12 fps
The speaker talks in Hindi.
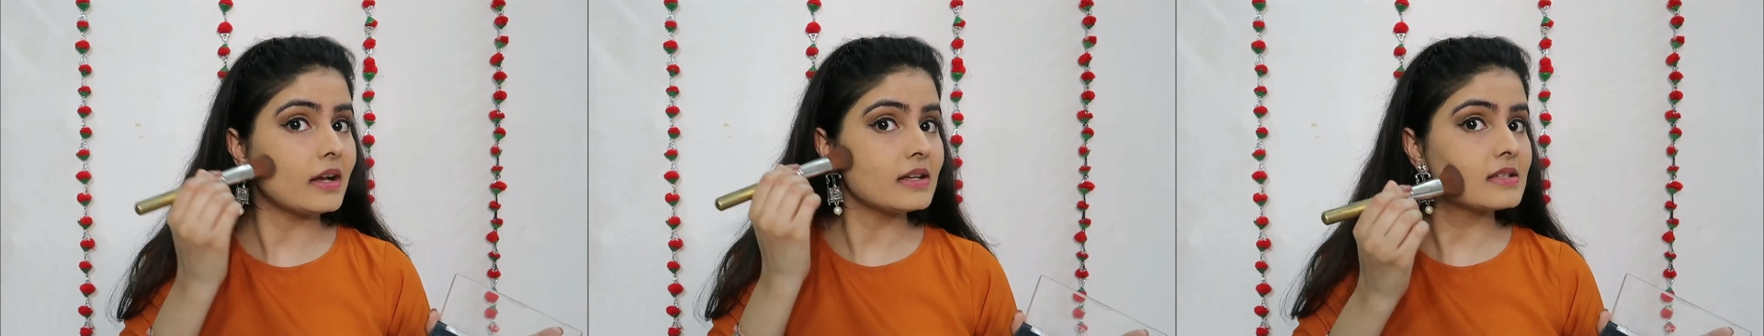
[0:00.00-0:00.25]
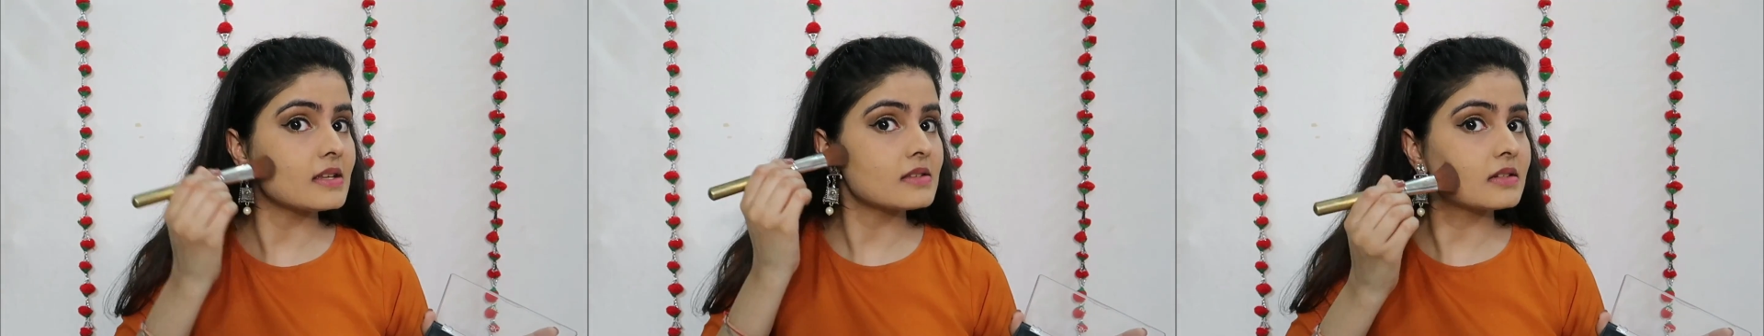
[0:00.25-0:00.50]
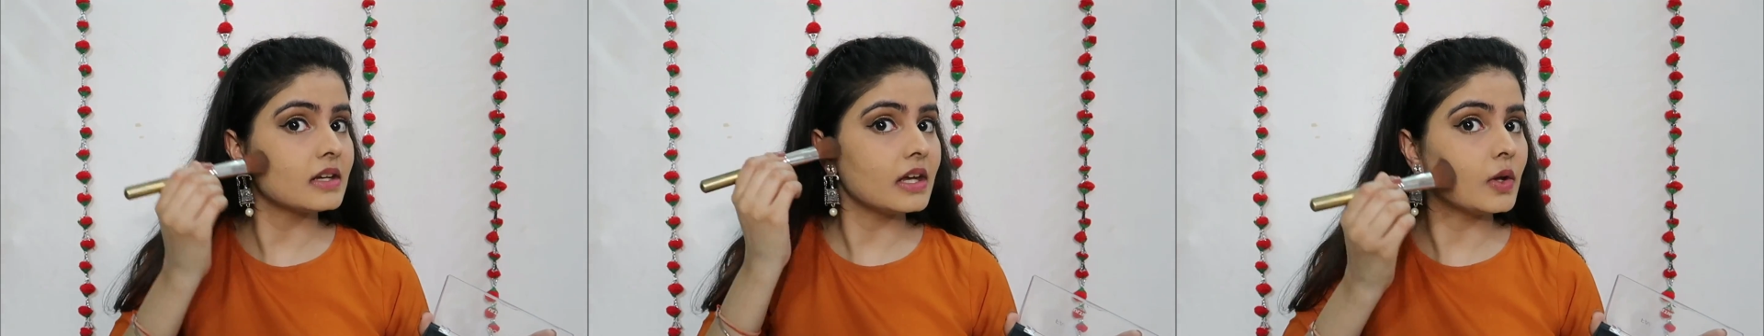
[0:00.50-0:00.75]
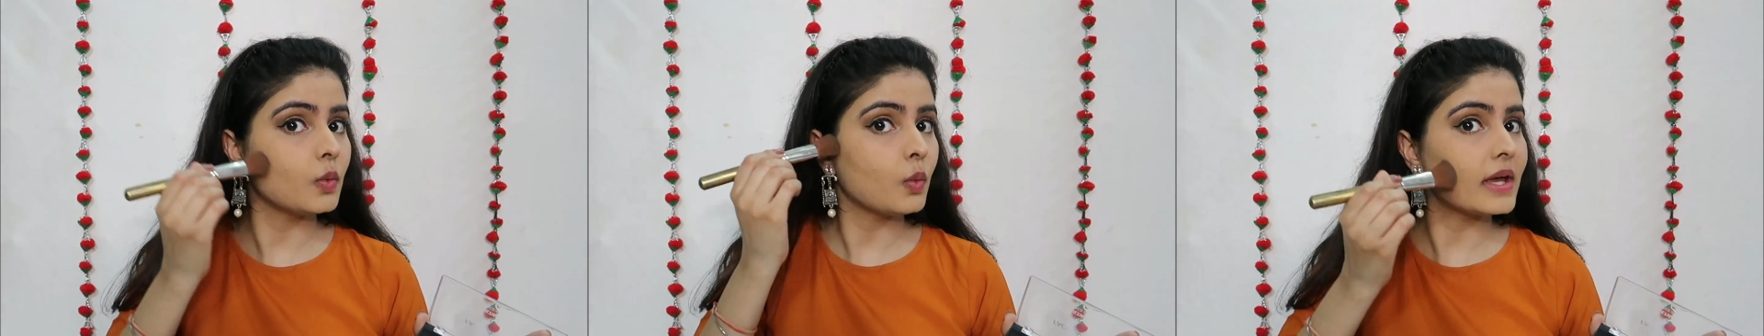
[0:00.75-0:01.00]
अननेसेसरी
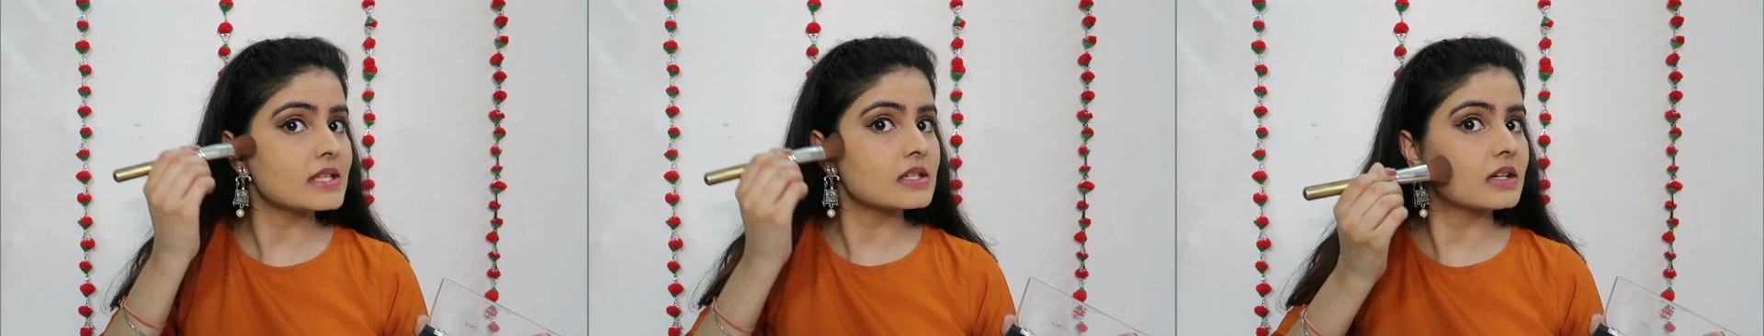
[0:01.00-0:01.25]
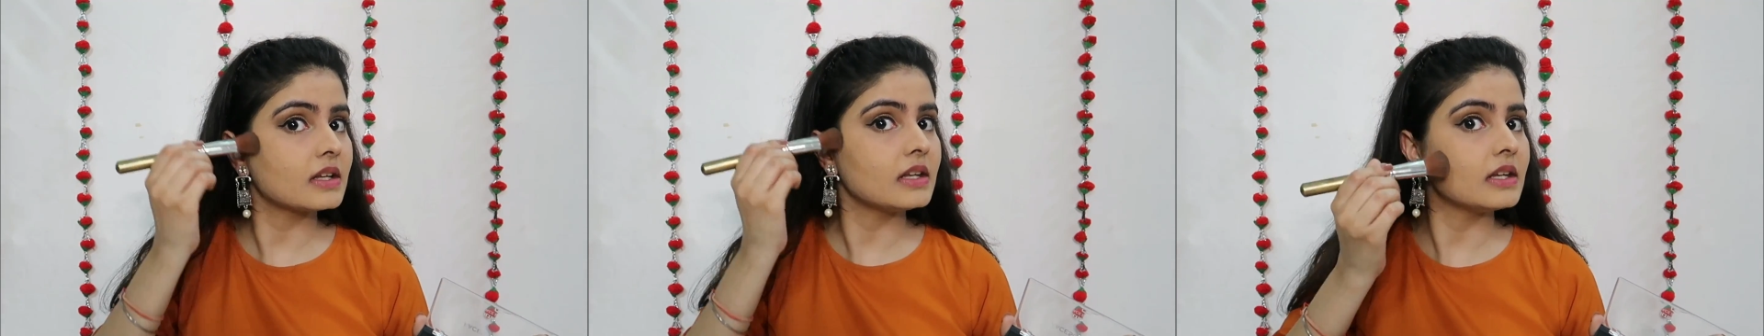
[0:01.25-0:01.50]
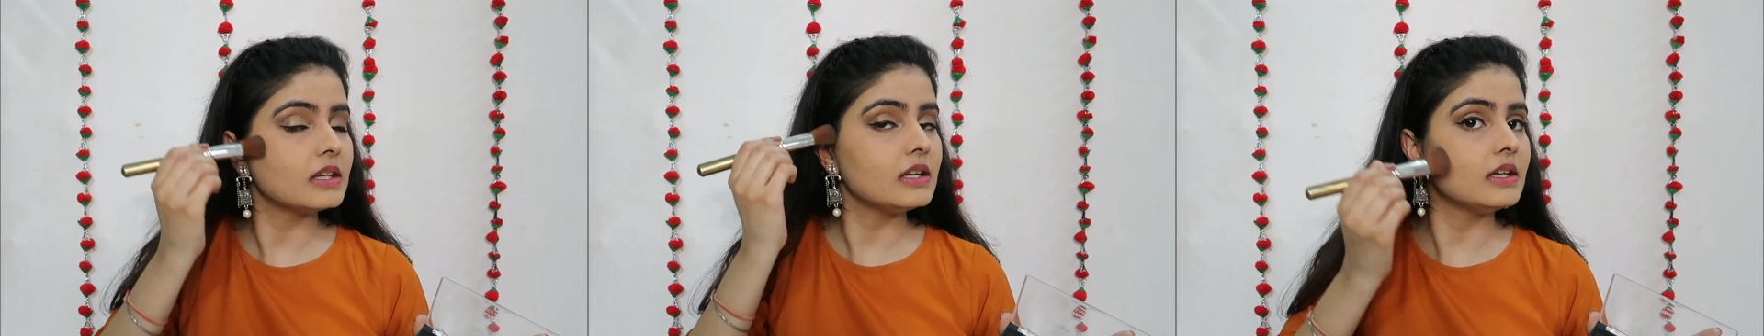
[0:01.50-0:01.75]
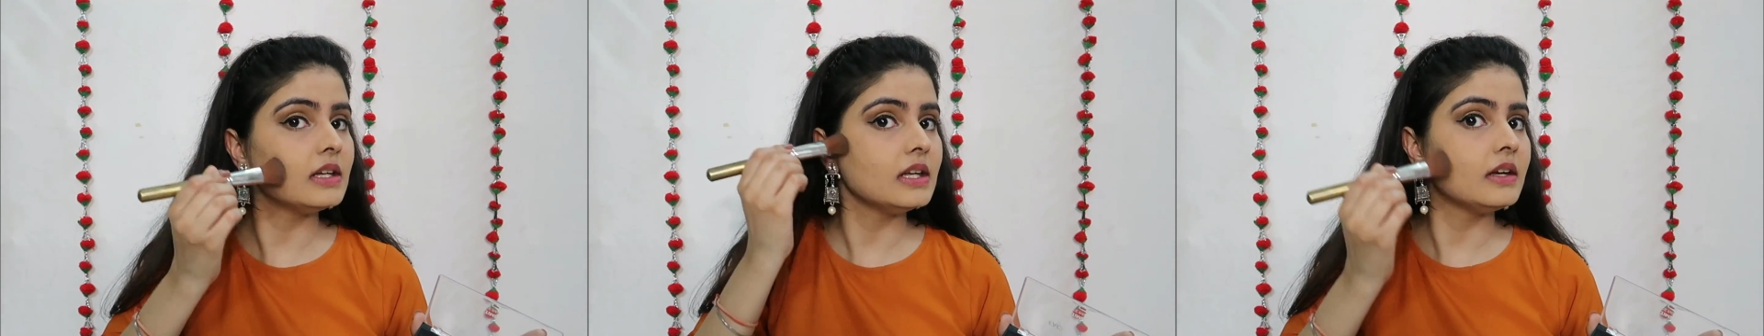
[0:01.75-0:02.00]
इन्वेस्ट करने
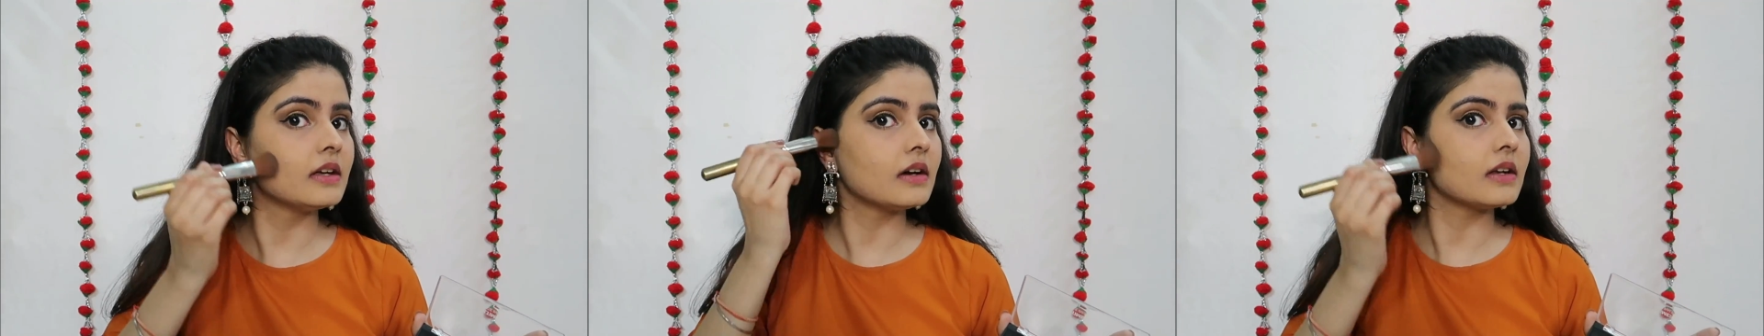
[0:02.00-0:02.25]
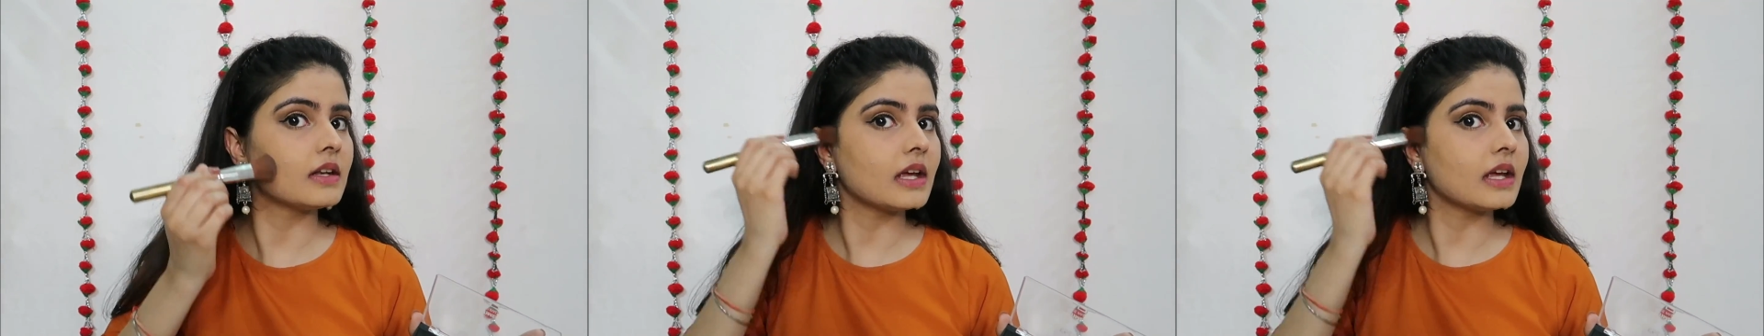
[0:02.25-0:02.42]
की नीड